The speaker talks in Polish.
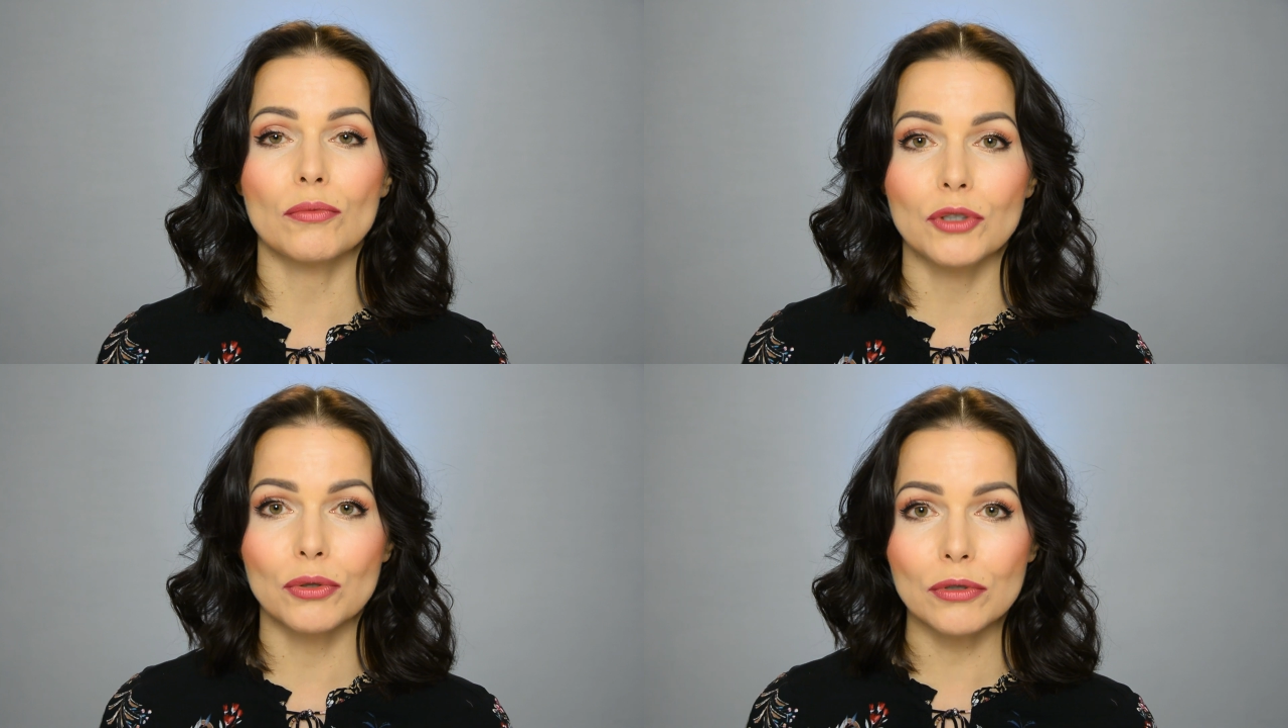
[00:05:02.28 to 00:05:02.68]

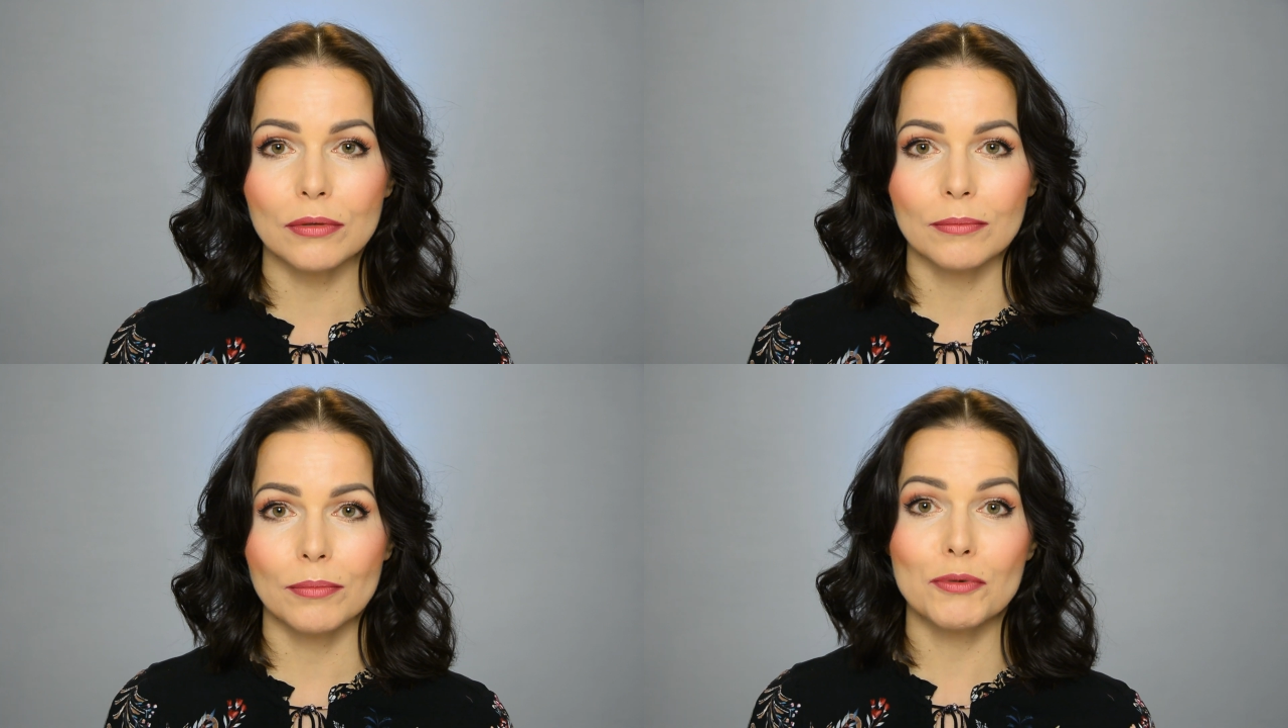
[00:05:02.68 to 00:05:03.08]

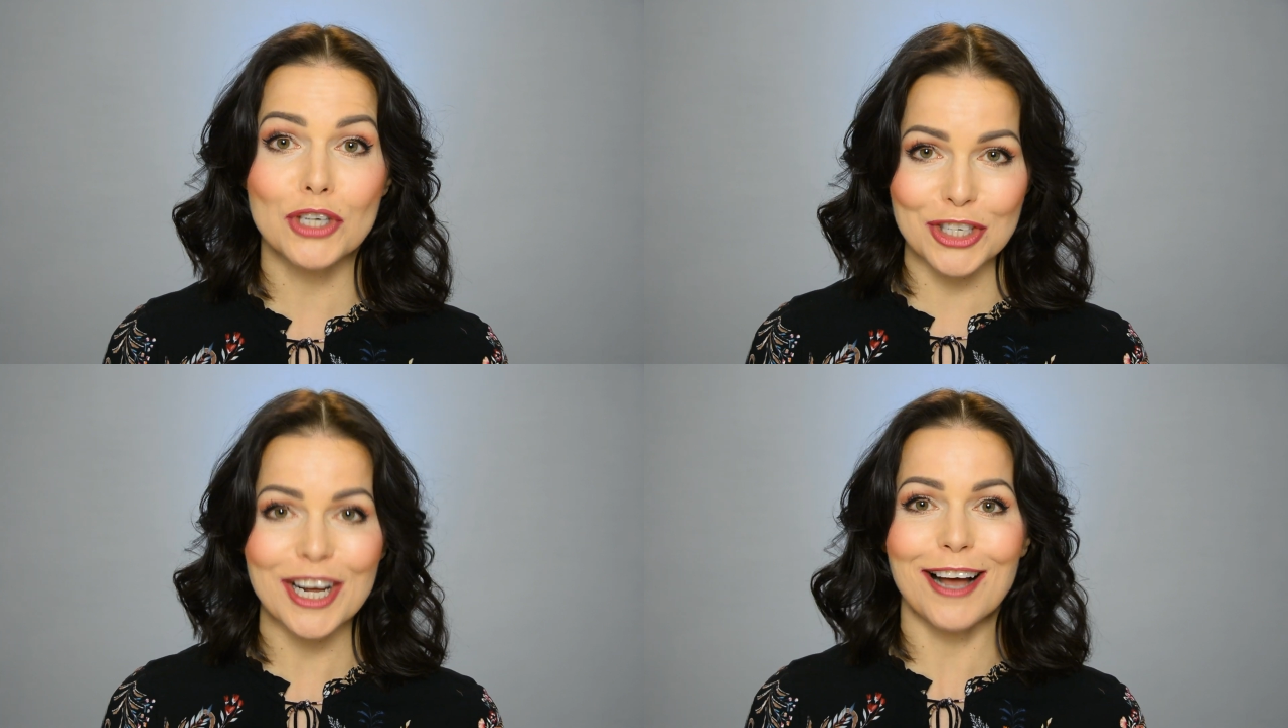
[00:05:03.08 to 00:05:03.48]
minut, po
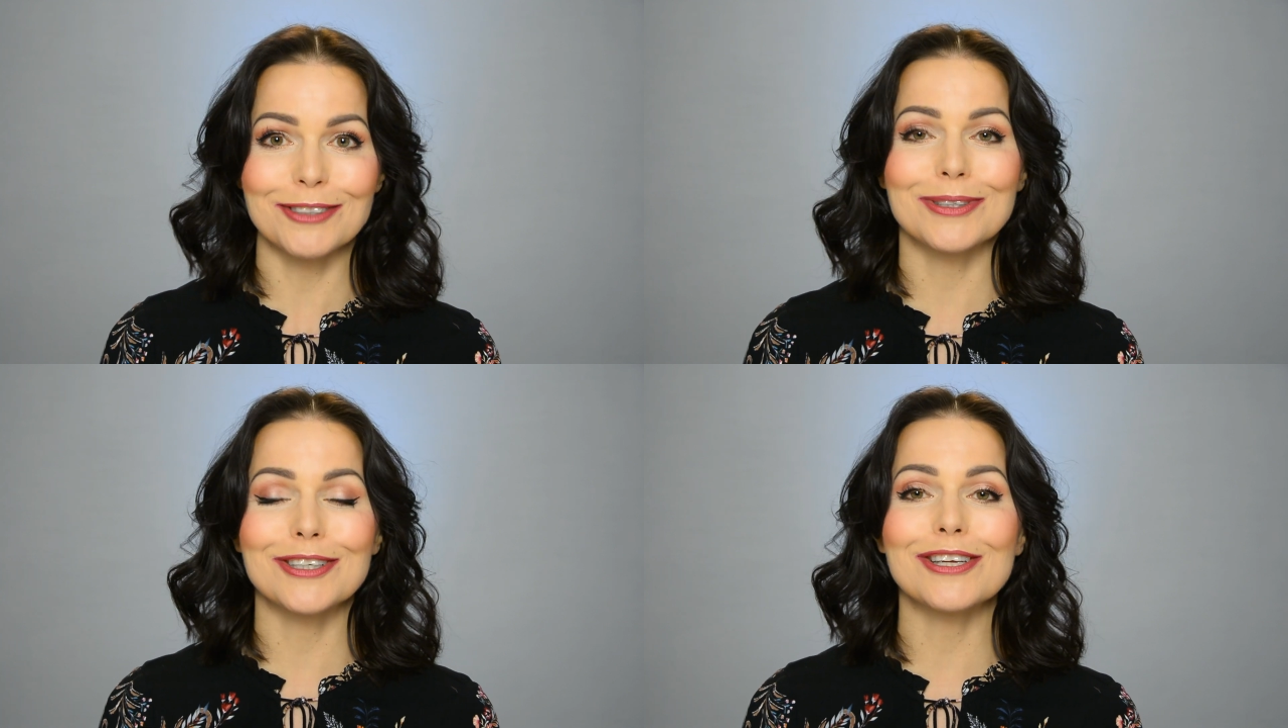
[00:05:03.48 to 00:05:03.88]

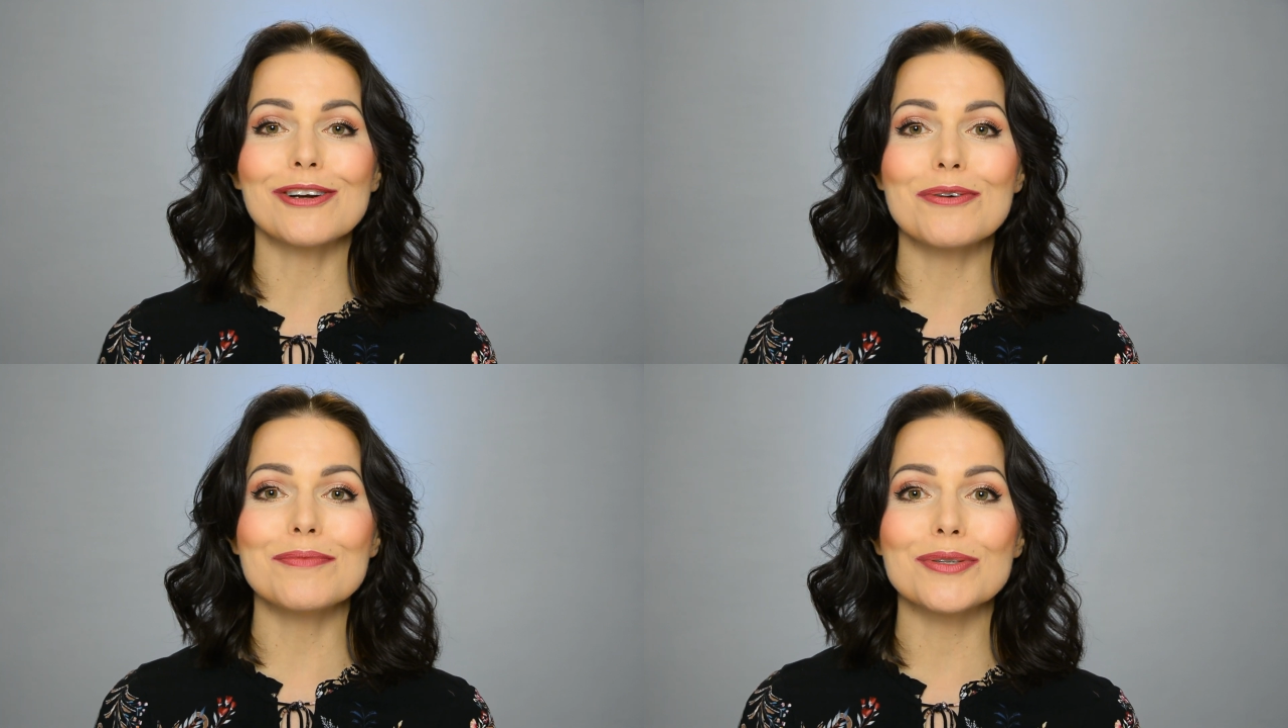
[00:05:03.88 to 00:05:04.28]
przeczekaniu tych
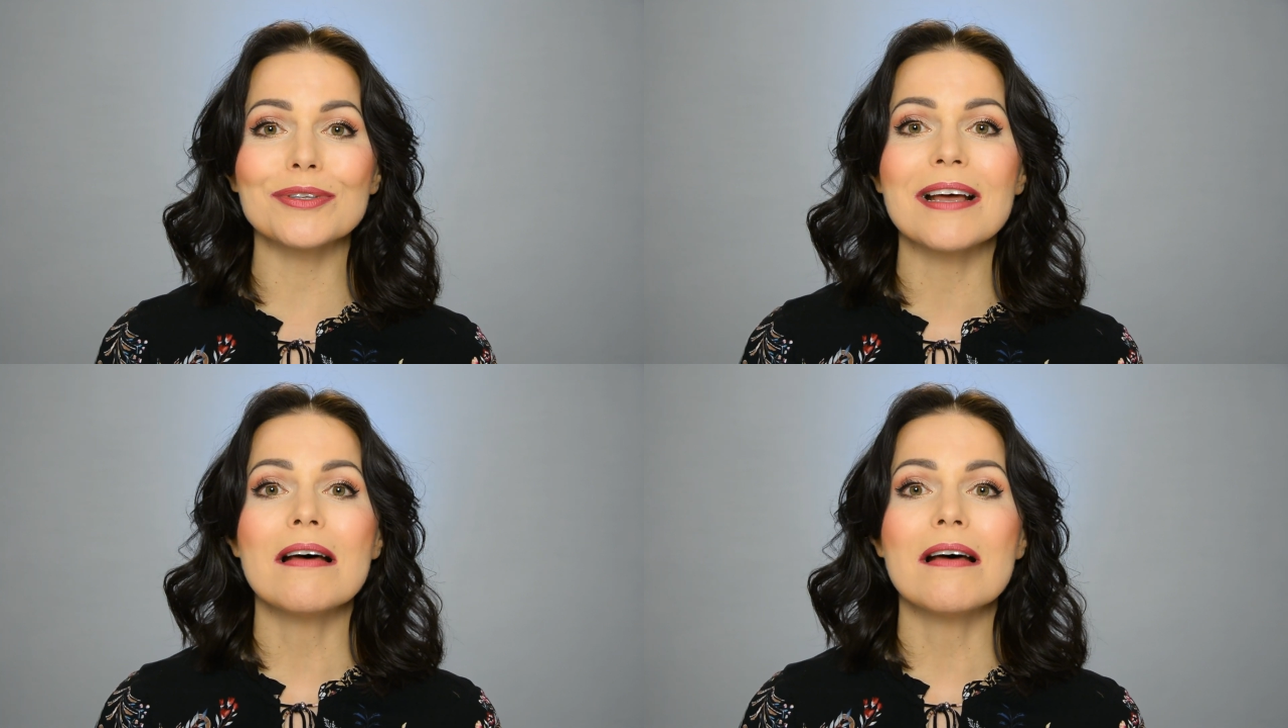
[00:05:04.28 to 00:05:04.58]
kilku minut,